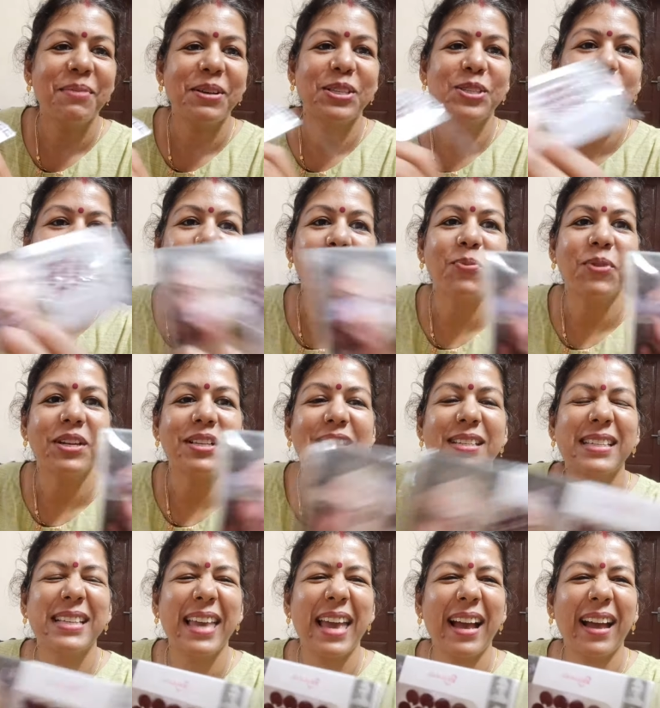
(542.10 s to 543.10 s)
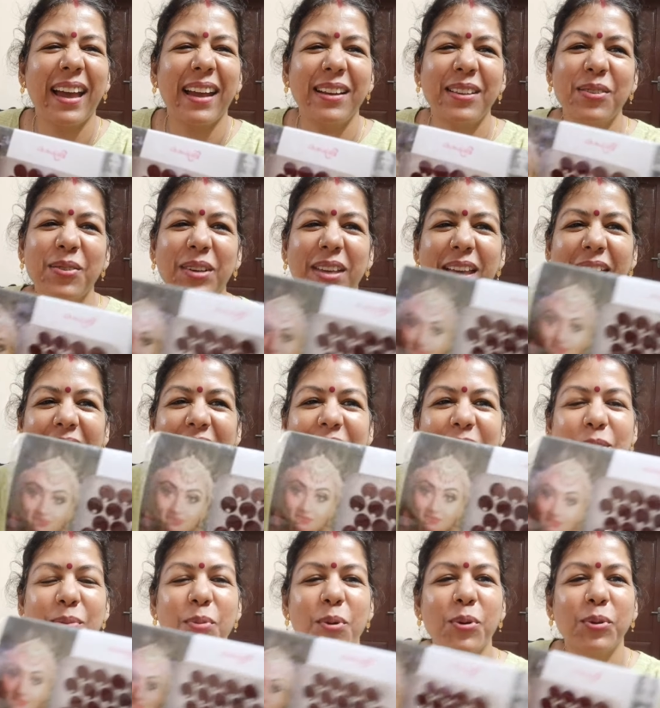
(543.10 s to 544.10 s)
मैं छोटे मोटे चीज़ क्या खरीदूँ क्या
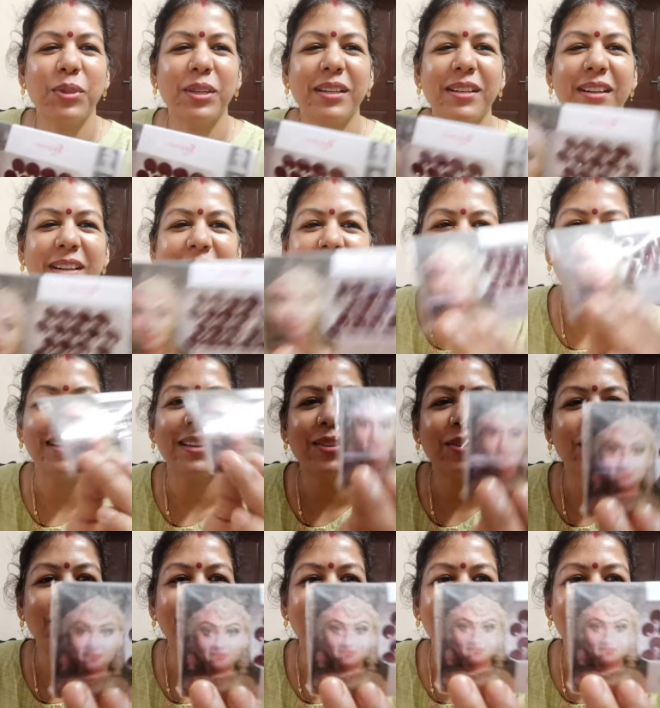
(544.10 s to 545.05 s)
खरीदूँ बहुत दिन खरीदी नहीं तो